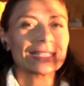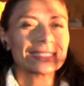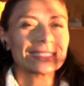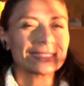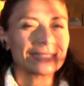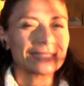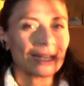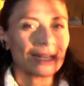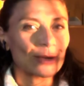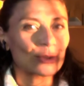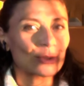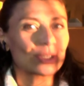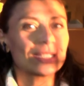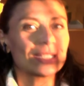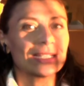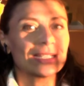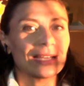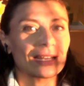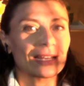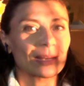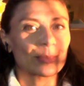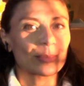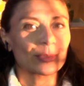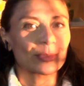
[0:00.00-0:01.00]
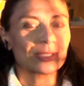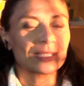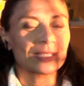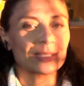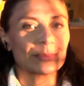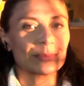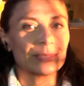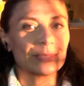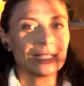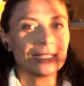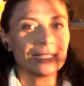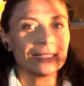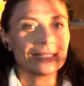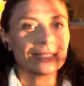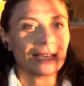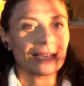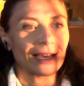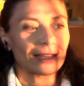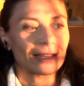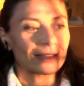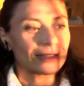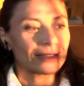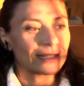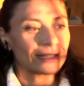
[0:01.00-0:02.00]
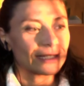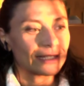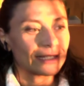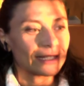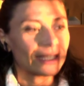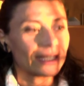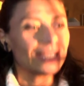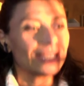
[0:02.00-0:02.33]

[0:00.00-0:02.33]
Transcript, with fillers: straordinaria possibilità di